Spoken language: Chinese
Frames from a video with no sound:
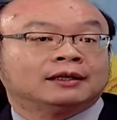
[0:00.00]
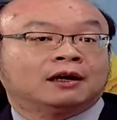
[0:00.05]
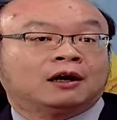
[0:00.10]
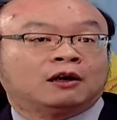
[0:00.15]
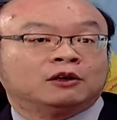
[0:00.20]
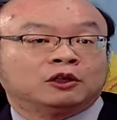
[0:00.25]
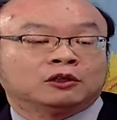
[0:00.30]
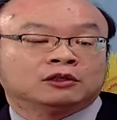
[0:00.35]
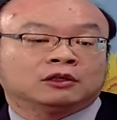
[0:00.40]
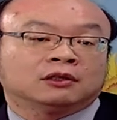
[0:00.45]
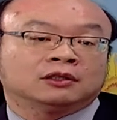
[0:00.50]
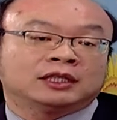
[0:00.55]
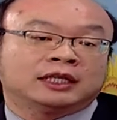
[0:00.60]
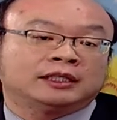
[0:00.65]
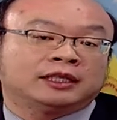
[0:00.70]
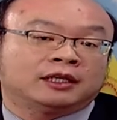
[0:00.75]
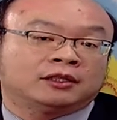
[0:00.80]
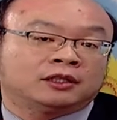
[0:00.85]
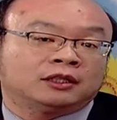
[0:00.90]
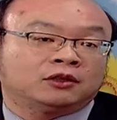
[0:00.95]
哦，有时候真
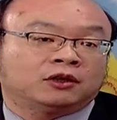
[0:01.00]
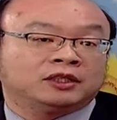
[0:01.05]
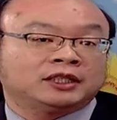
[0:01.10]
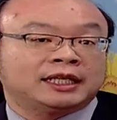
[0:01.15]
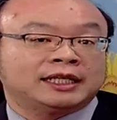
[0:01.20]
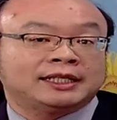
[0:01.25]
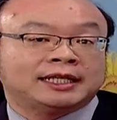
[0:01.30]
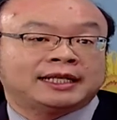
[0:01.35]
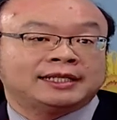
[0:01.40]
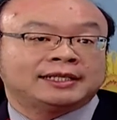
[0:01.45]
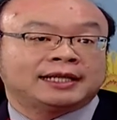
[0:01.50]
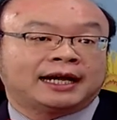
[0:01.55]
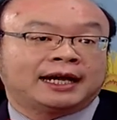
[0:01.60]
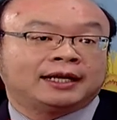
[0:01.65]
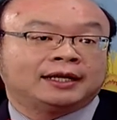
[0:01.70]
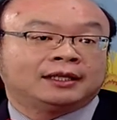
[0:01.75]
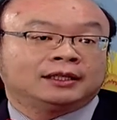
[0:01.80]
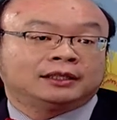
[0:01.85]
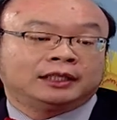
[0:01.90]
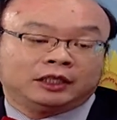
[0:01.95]
的是有些检查，
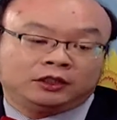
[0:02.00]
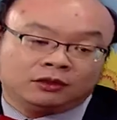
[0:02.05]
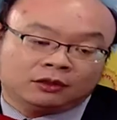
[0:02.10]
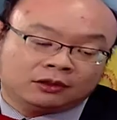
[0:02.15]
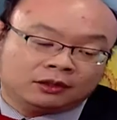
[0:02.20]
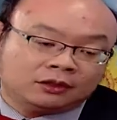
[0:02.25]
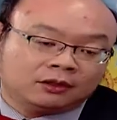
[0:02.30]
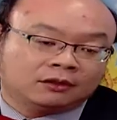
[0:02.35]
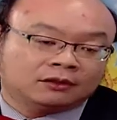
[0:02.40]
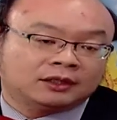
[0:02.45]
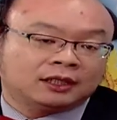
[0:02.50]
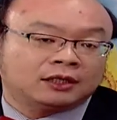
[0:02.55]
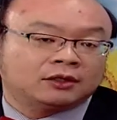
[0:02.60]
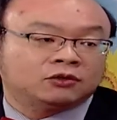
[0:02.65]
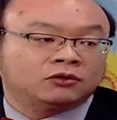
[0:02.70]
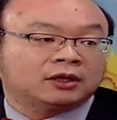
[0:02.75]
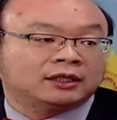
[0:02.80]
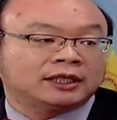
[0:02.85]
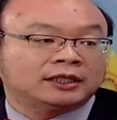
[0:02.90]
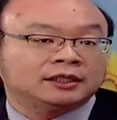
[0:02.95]
你就是有症
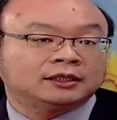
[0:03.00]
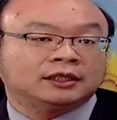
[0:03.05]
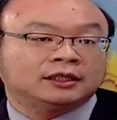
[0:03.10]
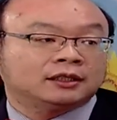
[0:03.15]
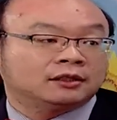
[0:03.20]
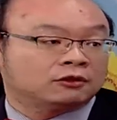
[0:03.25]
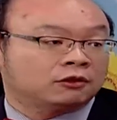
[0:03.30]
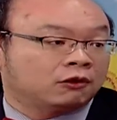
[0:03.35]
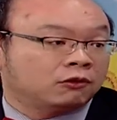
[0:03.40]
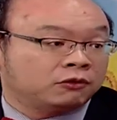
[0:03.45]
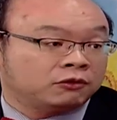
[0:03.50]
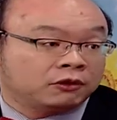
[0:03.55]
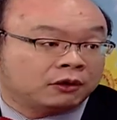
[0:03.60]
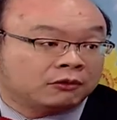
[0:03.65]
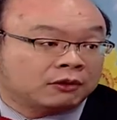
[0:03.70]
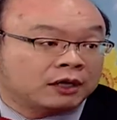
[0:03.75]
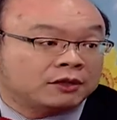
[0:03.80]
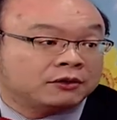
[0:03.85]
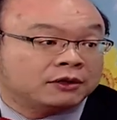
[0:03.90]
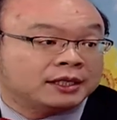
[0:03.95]
状，但是你的抽血
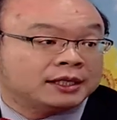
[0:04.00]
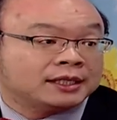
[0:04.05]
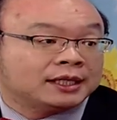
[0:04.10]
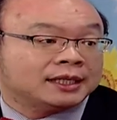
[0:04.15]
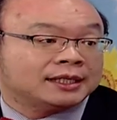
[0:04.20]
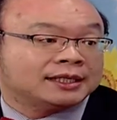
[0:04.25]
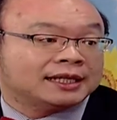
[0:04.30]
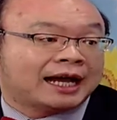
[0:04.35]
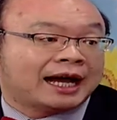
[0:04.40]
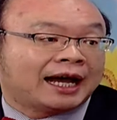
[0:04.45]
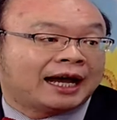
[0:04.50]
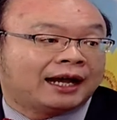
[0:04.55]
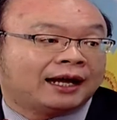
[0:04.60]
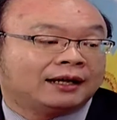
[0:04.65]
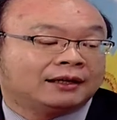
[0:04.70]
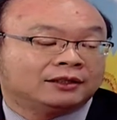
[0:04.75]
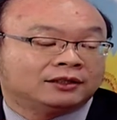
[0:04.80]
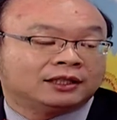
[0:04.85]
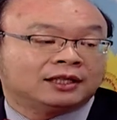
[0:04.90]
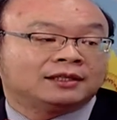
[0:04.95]
完全正常，
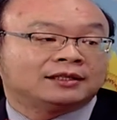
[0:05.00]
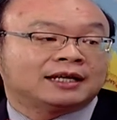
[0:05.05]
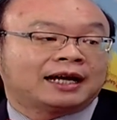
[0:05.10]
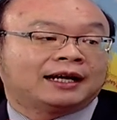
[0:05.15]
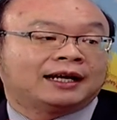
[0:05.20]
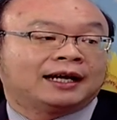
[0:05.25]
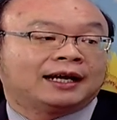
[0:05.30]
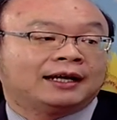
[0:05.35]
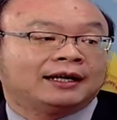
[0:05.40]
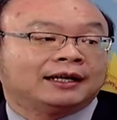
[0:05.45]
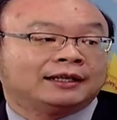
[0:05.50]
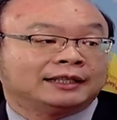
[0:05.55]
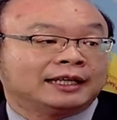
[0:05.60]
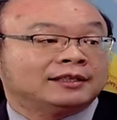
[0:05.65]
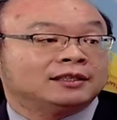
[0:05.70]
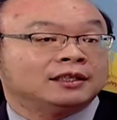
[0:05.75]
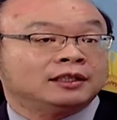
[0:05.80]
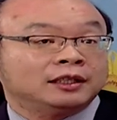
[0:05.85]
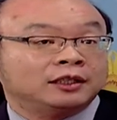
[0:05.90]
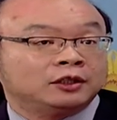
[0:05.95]
正常啊，但
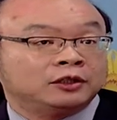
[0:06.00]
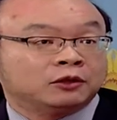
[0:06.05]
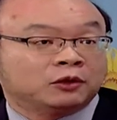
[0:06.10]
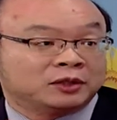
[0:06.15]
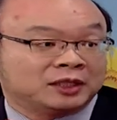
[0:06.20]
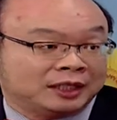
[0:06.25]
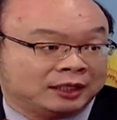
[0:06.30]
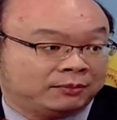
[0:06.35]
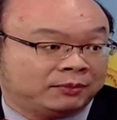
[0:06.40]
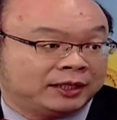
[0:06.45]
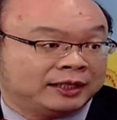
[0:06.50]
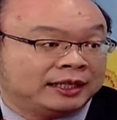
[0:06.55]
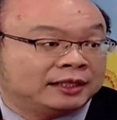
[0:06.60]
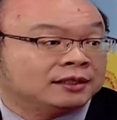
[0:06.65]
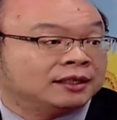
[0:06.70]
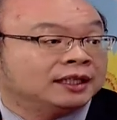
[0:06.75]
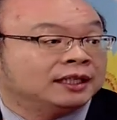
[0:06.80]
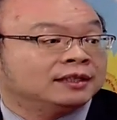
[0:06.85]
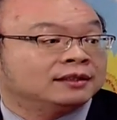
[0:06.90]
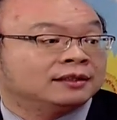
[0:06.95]
是你有疾病，但
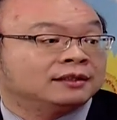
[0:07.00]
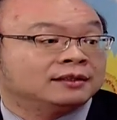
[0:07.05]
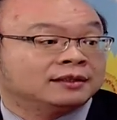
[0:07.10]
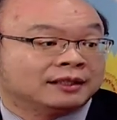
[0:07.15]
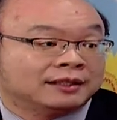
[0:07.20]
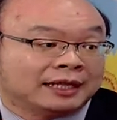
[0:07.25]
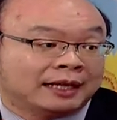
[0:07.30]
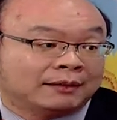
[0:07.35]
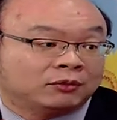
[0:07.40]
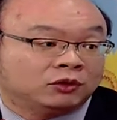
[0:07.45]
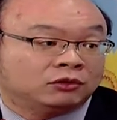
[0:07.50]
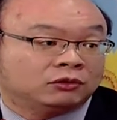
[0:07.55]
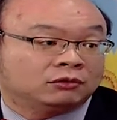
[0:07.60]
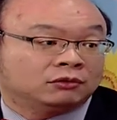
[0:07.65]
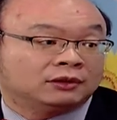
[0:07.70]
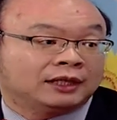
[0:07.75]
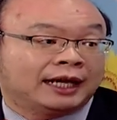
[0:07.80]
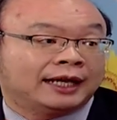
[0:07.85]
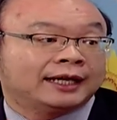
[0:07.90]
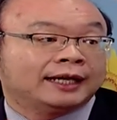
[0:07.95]
是医师检查不
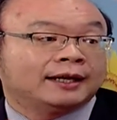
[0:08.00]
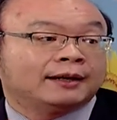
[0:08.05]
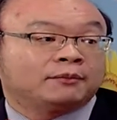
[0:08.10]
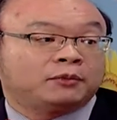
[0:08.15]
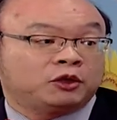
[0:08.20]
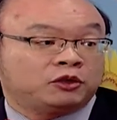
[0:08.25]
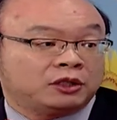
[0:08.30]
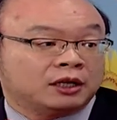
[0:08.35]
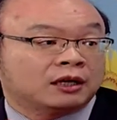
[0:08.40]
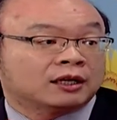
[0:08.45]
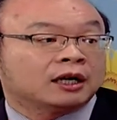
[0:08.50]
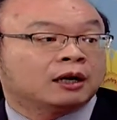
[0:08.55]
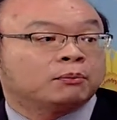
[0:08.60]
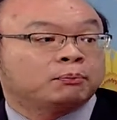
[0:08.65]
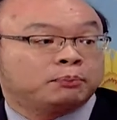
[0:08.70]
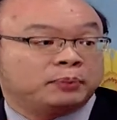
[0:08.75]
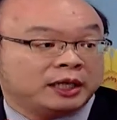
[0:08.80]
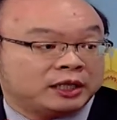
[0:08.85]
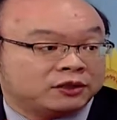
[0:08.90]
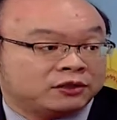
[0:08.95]
出来，是必须要靠
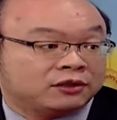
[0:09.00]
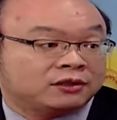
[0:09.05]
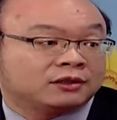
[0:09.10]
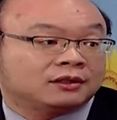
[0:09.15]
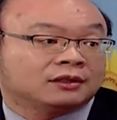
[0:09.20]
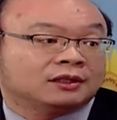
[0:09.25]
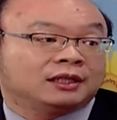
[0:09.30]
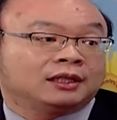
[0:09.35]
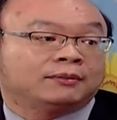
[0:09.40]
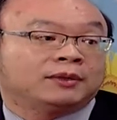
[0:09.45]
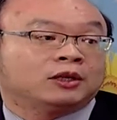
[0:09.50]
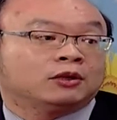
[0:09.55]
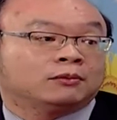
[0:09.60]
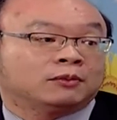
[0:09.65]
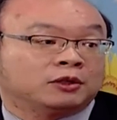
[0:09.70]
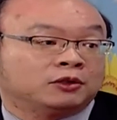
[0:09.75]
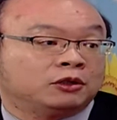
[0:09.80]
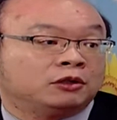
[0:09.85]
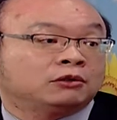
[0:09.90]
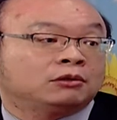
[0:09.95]
病史里面我
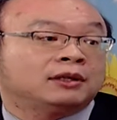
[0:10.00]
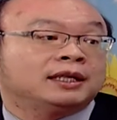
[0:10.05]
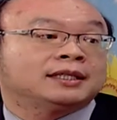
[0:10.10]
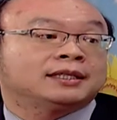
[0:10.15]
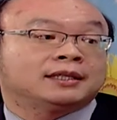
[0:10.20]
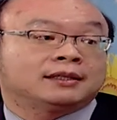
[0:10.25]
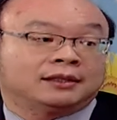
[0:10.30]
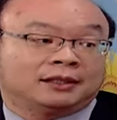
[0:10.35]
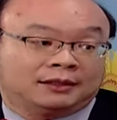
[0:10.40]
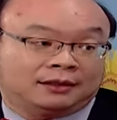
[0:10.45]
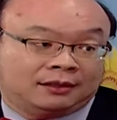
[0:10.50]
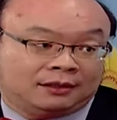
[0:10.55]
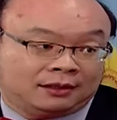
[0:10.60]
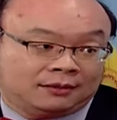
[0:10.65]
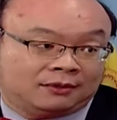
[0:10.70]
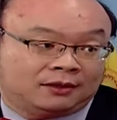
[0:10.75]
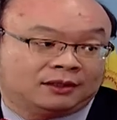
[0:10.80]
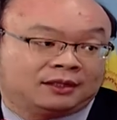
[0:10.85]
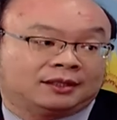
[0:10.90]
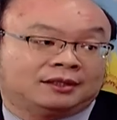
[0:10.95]
们去推测你是什
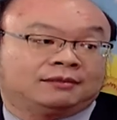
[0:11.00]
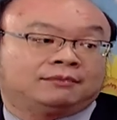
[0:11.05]
么疾